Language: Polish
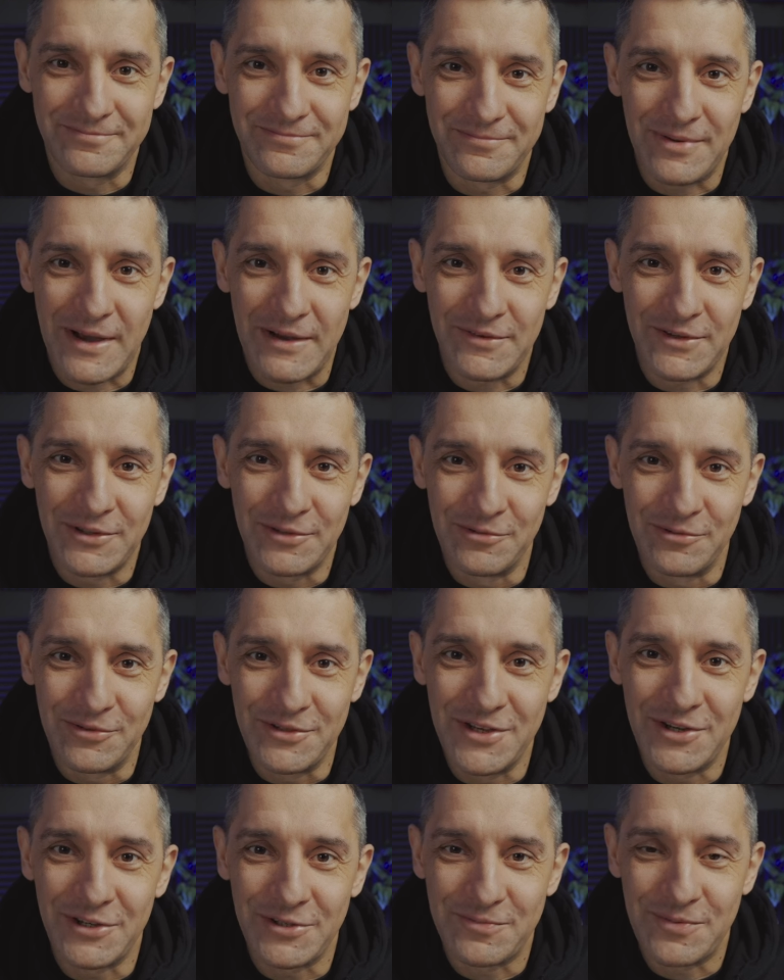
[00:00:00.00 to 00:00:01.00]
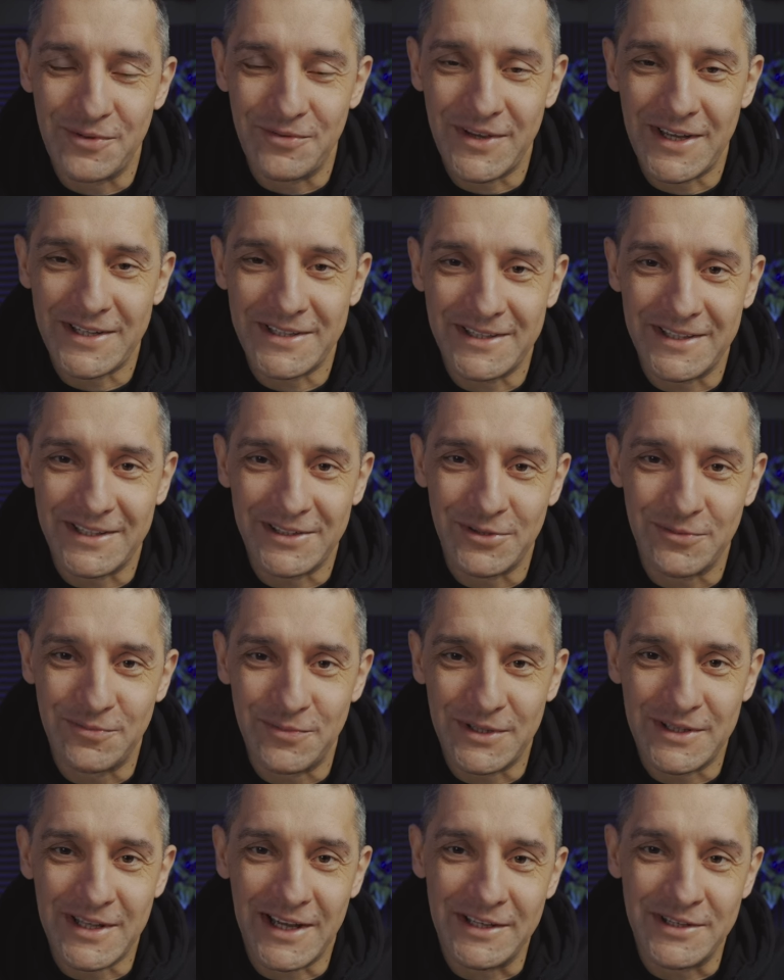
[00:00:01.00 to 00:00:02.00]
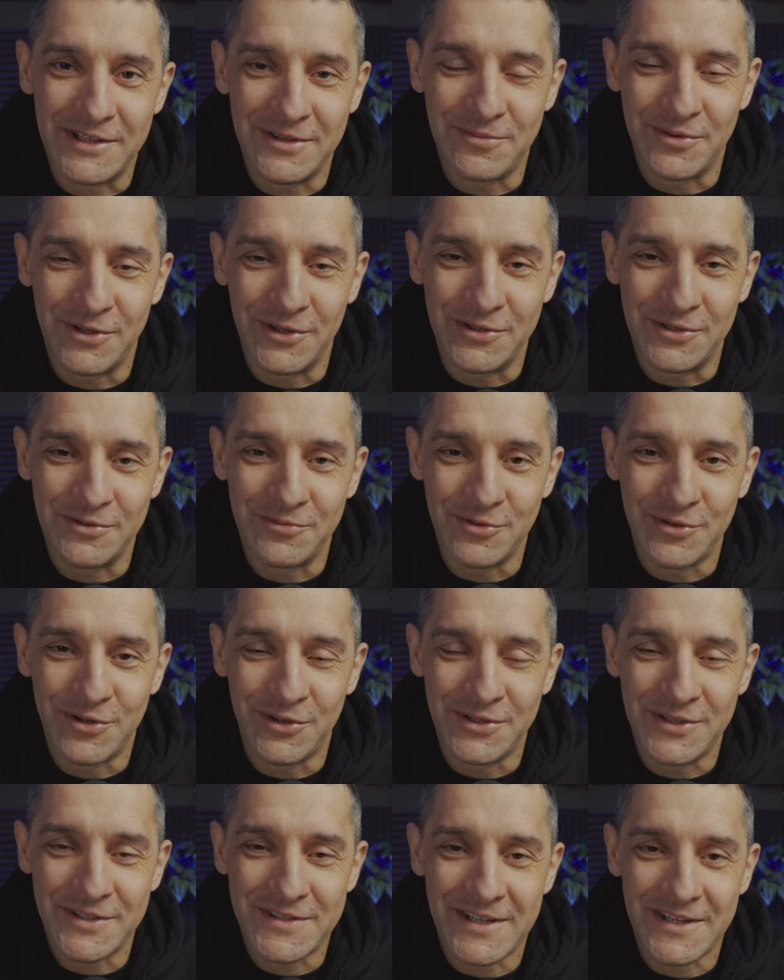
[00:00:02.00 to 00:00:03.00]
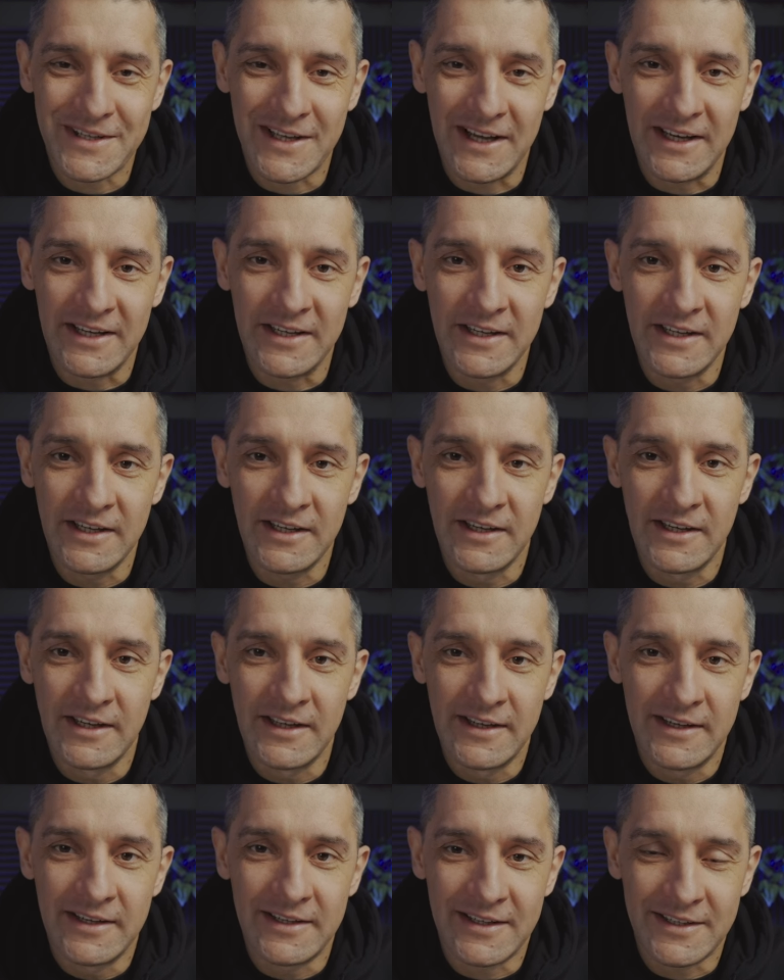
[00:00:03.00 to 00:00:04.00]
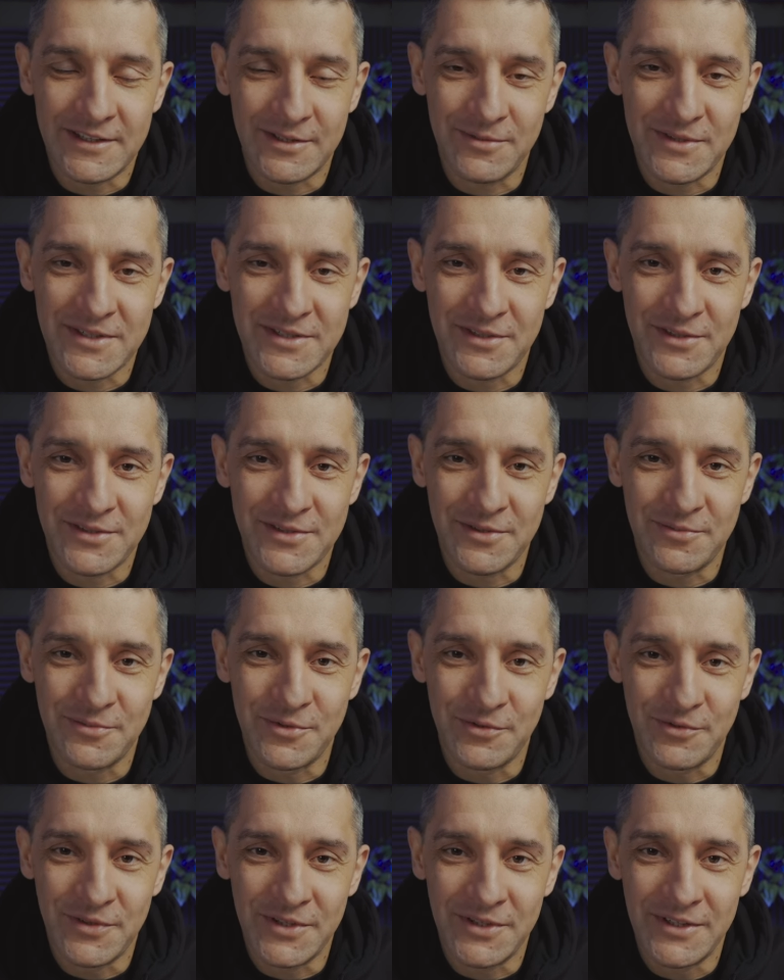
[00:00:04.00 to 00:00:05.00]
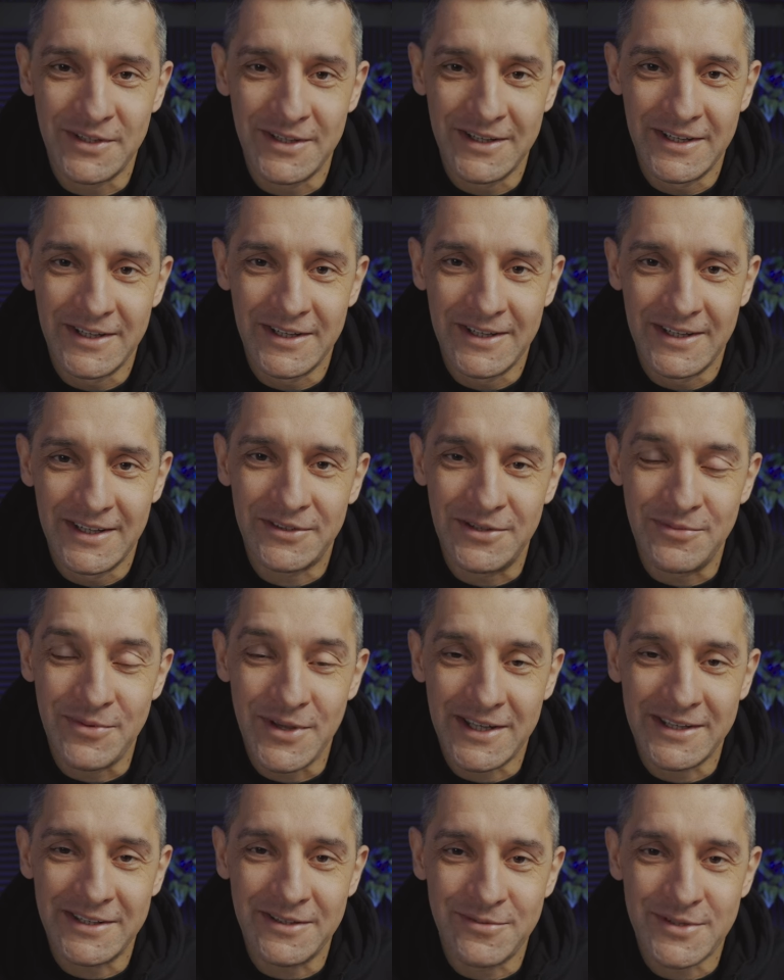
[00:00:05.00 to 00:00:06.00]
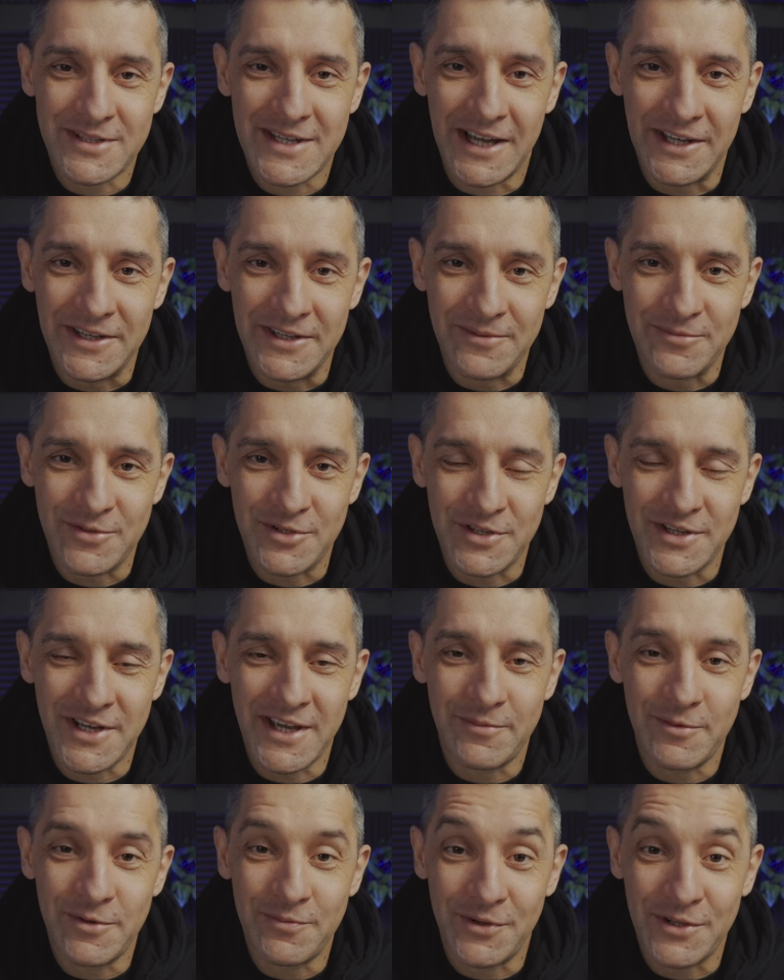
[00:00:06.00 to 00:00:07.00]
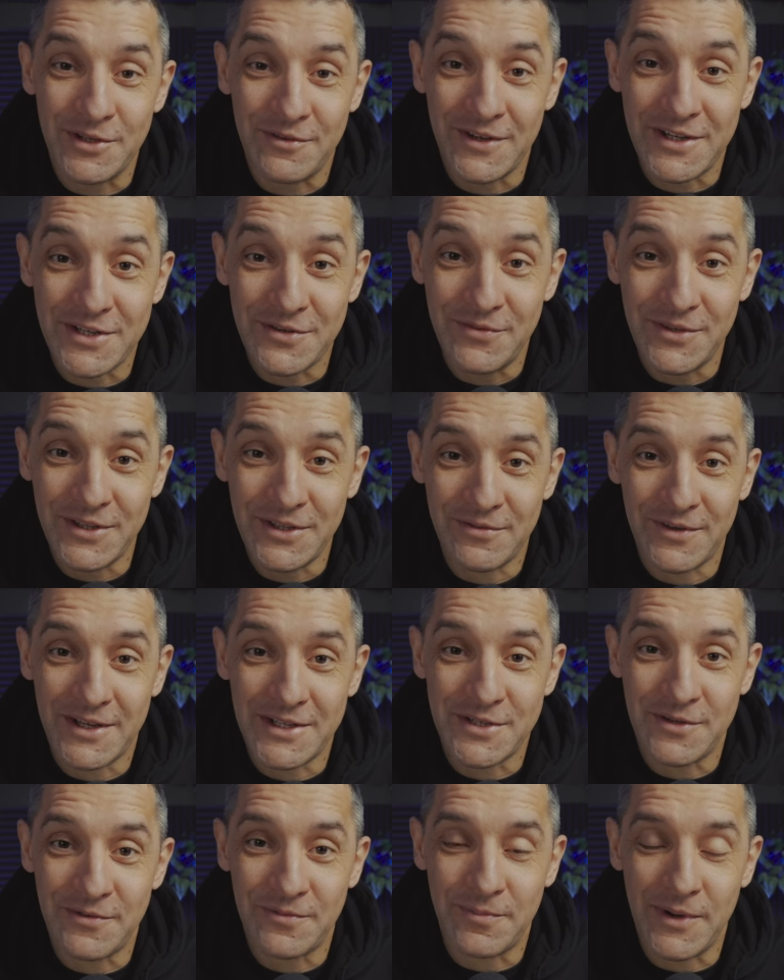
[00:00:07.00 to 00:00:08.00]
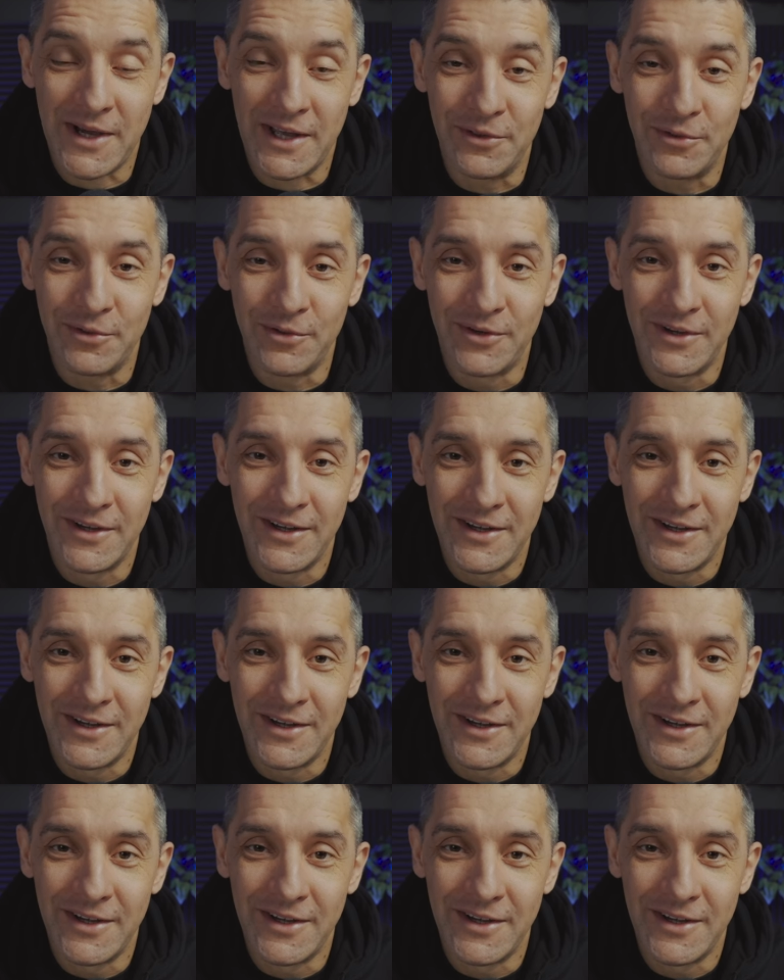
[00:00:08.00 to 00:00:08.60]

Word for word: Paweł nie odpowiada na to pytanie, bo oni mu go nie zadali. Natomiast to, co mówi tym jednym zdaniem, żyjemy, ponieważ wytrwacie w Panu,